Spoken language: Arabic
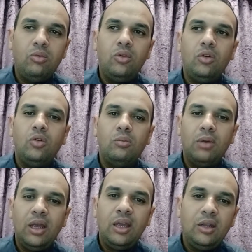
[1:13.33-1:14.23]

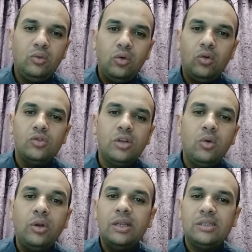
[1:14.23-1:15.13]
وللأمهات وللأسر
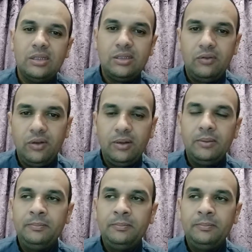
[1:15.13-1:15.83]
والناس تستفيد